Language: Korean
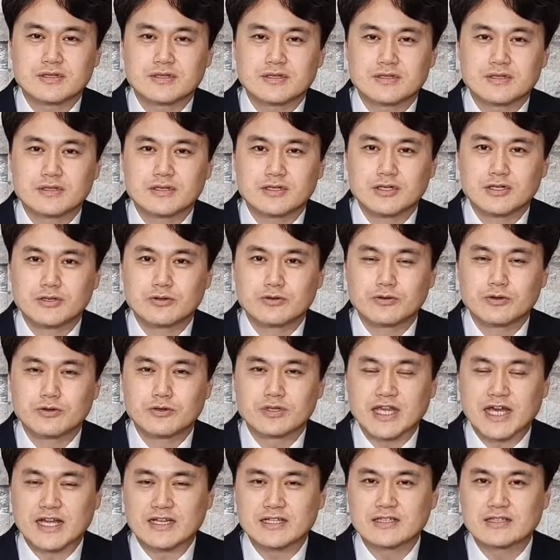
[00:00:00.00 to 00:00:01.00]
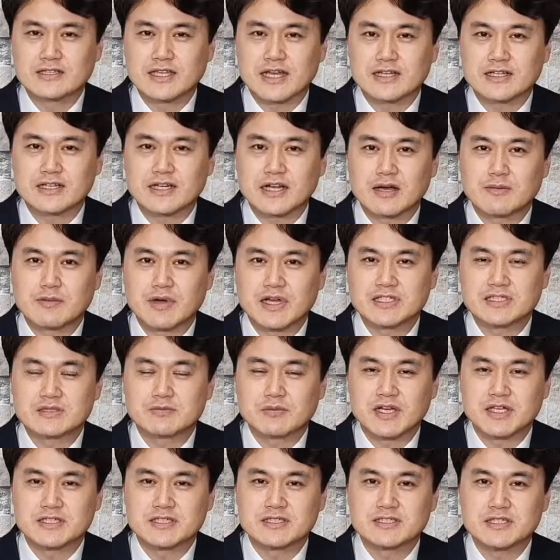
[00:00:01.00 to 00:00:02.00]
그리고 나를 따르라
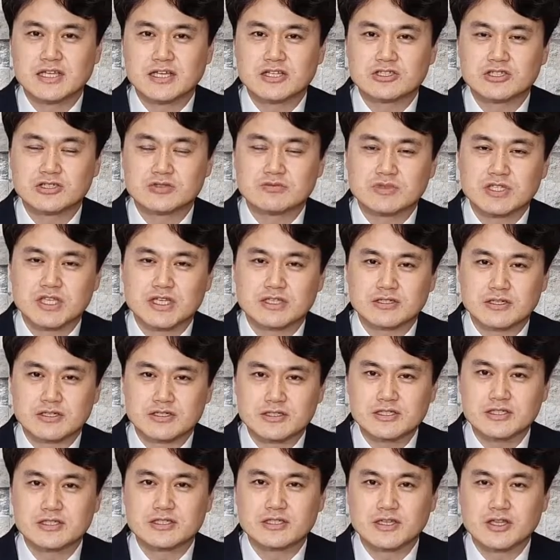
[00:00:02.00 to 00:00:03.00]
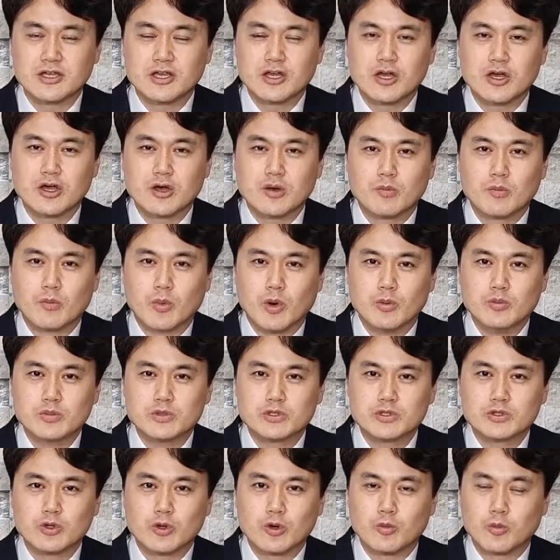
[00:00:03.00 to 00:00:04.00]
말씀하신 예수님께서는
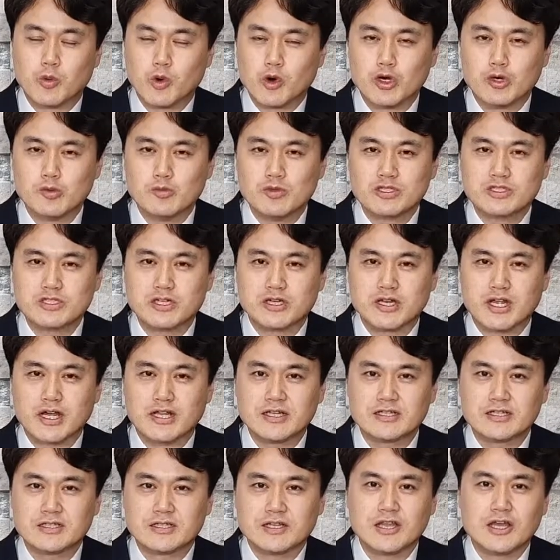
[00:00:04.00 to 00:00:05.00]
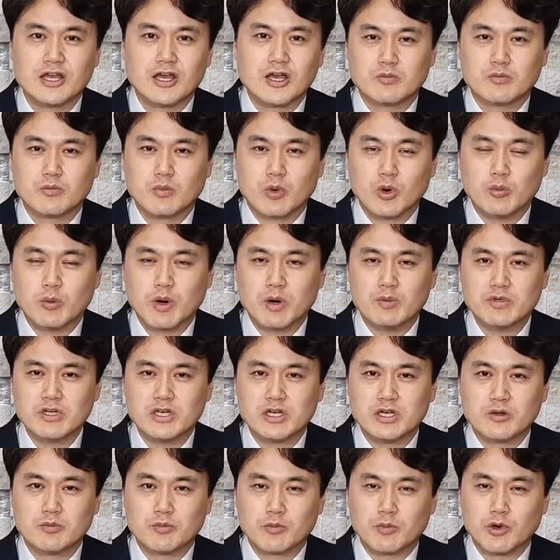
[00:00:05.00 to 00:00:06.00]
몸소 복음을 전하는
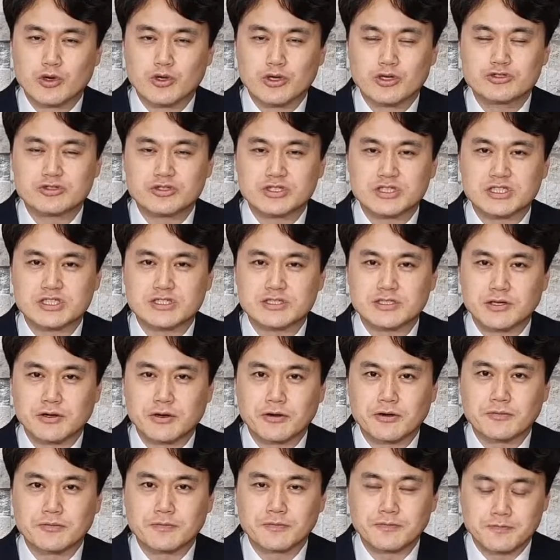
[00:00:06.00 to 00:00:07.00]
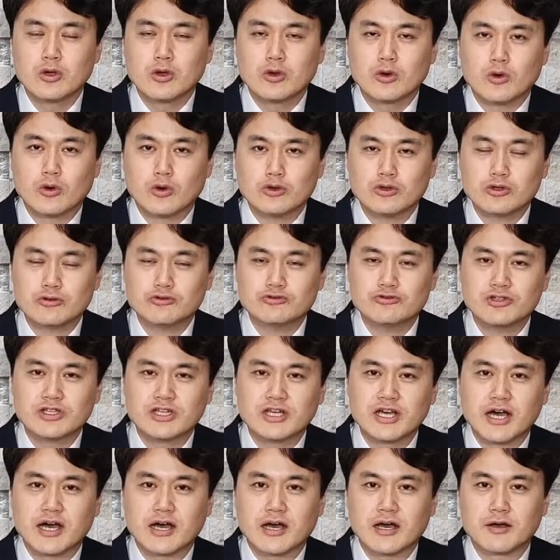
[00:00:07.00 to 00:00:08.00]
모범을 보여주시죠. 오늘
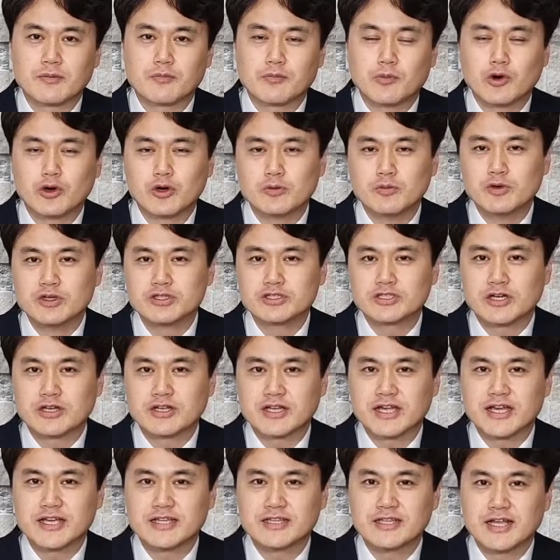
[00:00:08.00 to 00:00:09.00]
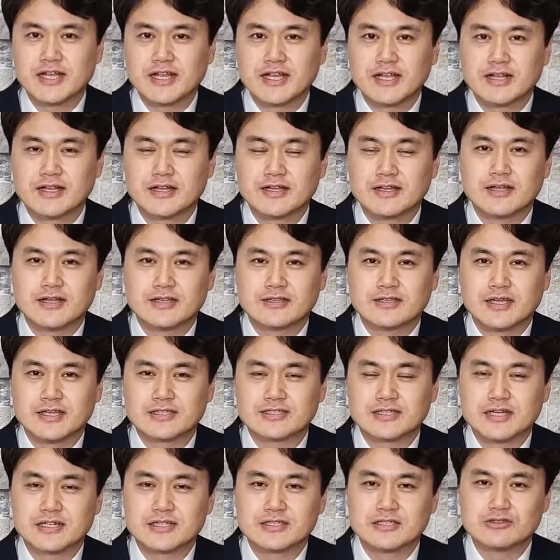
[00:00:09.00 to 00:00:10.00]
우리가 복음을 전해야 될
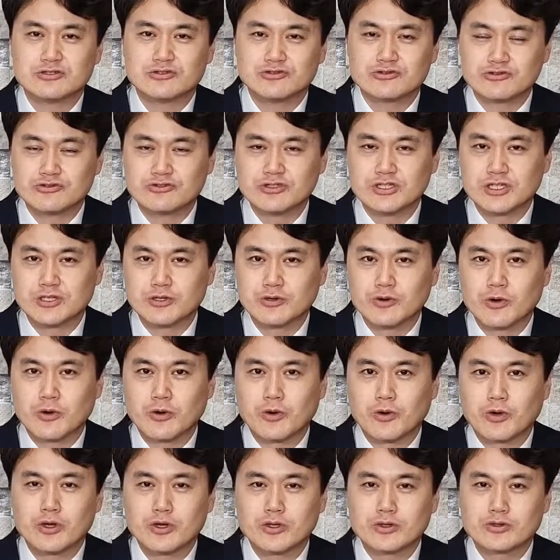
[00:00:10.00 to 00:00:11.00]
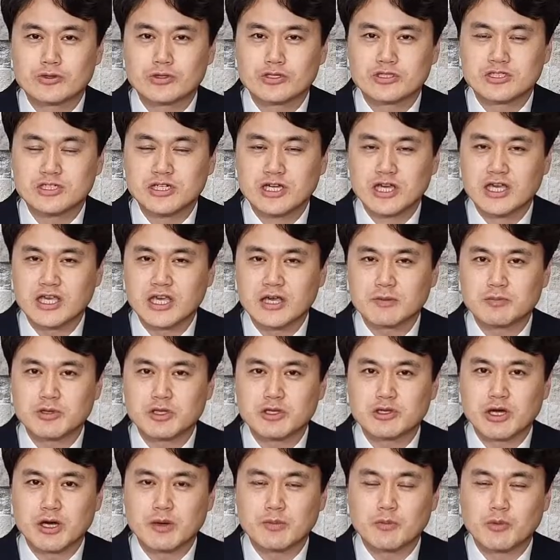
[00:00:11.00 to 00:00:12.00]
대상은 누구이고 또 그에게
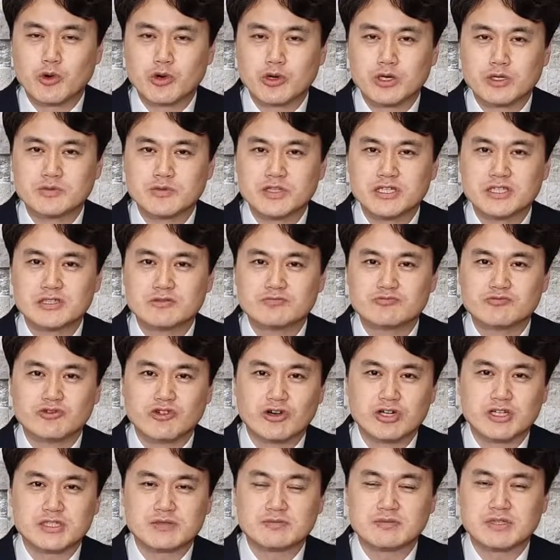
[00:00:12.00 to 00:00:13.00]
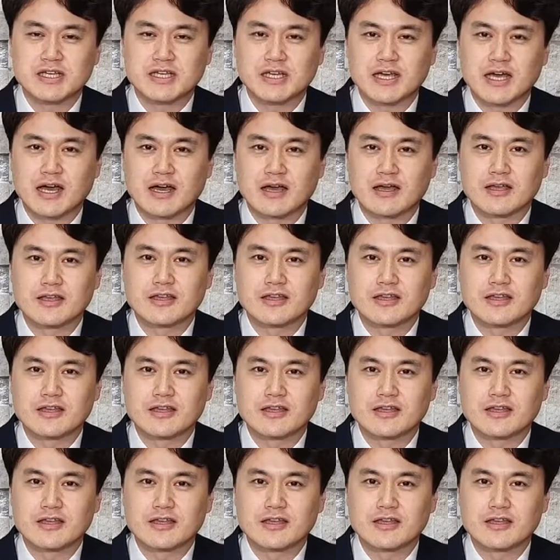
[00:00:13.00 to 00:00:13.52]
필요한 복음은 무엇입니까?